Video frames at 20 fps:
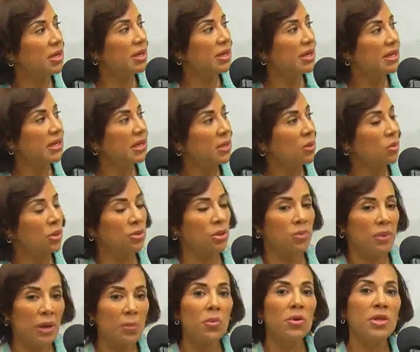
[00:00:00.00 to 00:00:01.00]
Y cuando
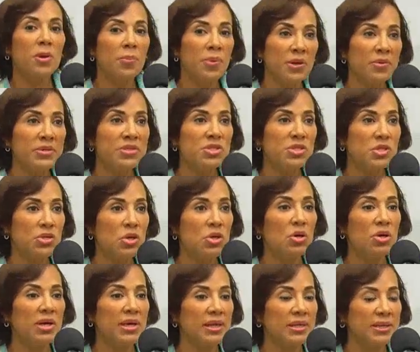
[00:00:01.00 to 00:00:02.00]
hablamos de
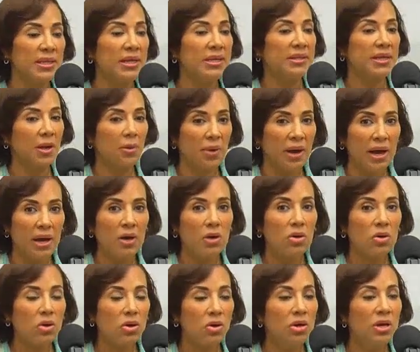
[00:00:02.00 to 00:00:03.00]
prevención, entra
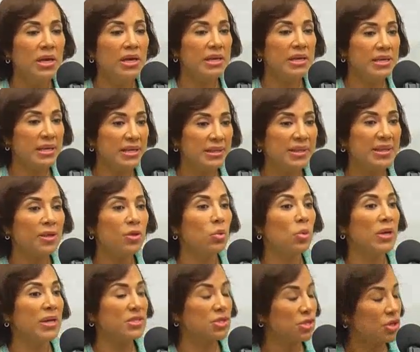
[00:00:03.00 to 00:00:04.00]
trabajo y entra
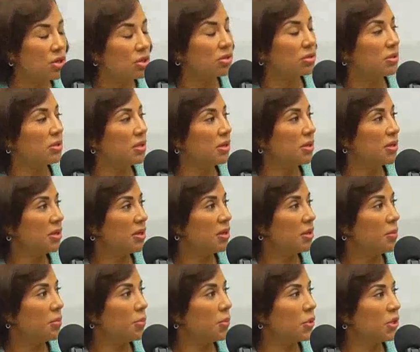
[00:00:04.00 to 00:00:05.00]
educación
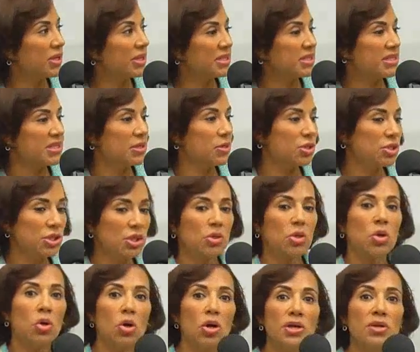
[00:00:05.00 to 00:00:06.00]
porque si los
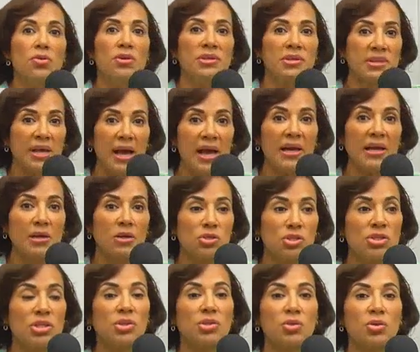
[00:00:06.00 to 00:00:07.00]
chicos hoy no están en los
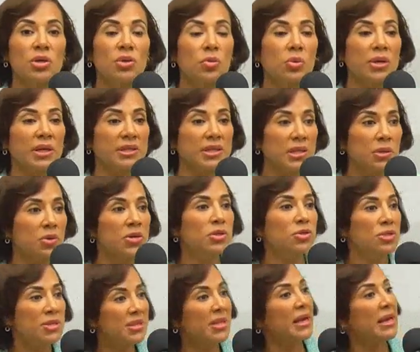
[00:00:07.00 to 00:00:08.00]
centros educativos,
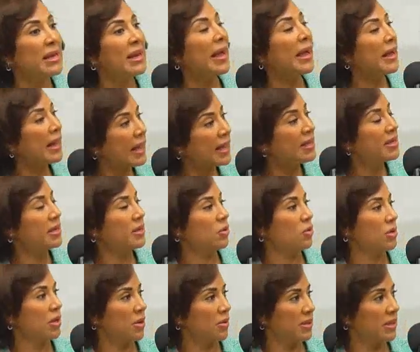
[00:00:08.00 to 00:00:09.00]
entonces están en las calles
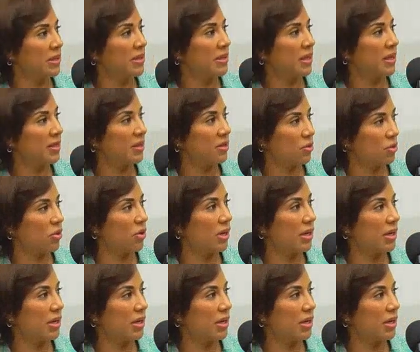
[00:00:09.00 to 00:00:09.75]
con la venta de drogas.